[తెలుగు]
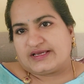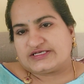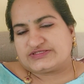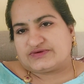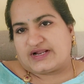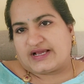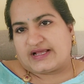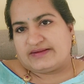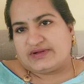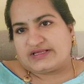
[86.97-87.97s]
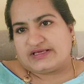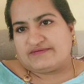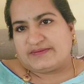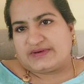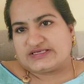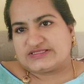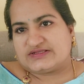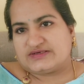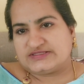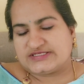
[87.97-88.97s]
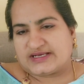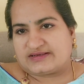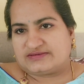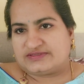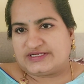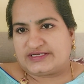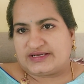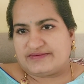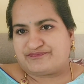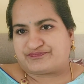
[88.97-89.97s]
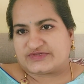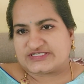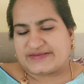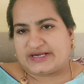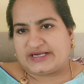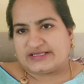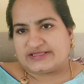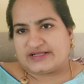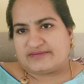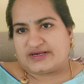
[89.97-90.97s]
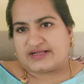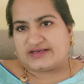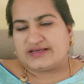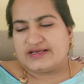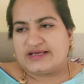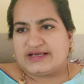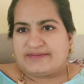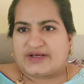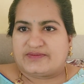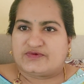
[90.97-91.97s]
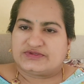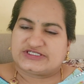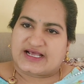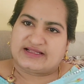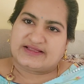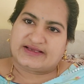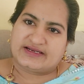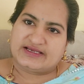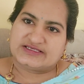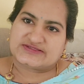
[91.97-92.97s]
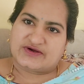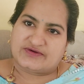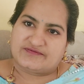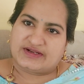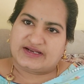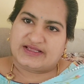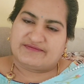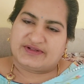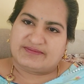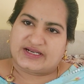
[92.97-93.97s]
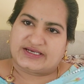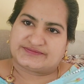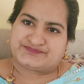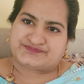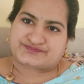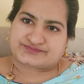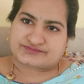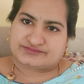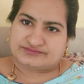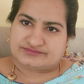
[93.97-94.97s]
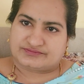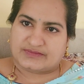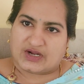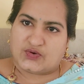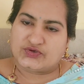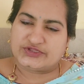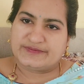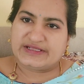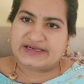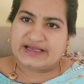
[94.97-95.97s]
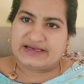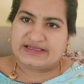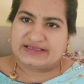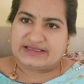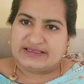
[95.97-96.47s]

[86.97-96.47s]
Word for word: వేసుకున్నా కానీ మనకి ఈవెన్ ప్లేస్లో నీట్గా సెపరేట్ అవుతాయి అన్నమాట మనము చాలా దగ్గరగా వేసుకోవడం వల్ల ఈవెన్ మన కొత్తిమీర కానీ